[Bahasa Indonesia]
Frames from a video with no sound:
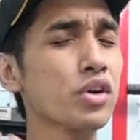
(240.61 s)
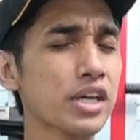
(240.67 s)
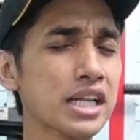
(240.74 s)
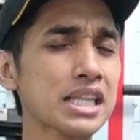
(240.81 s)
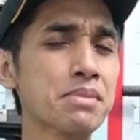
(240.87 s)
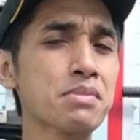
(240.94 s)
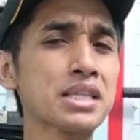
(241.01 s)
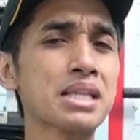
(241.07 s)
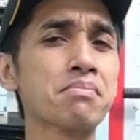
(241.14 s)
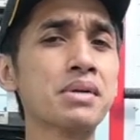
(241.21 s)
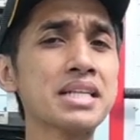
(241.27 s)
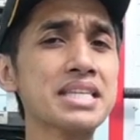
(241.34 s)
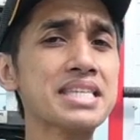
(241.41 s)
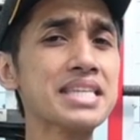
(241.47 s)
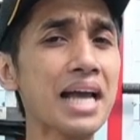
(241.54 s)
mungkin
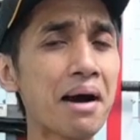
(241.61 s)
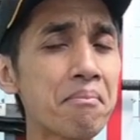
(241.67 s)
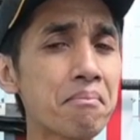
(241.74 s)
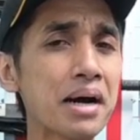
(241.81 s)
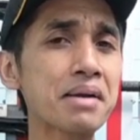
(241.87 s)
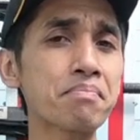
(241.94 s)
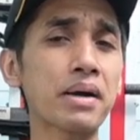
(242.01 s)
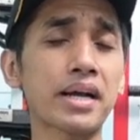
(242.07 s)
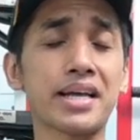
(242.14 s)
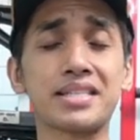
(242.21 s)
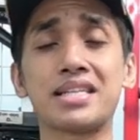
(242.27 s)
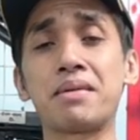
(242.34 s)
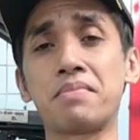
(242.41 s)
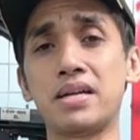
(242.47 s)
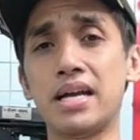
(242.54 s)
teman-teman nyaman pakai
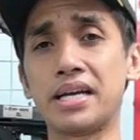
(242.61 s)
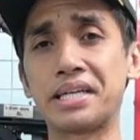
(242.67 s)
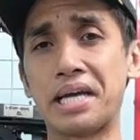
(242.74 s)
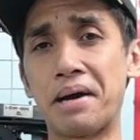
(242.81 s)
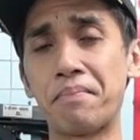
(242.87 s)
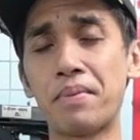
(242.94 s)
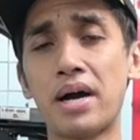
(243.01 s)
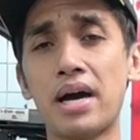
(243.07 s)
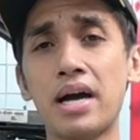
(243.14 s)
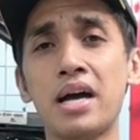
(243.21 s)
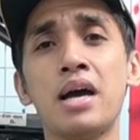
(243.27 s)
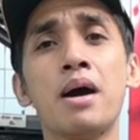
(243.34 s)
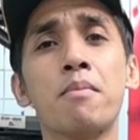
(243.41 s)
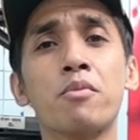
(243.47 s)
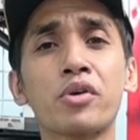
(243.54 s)
senapan angin apa,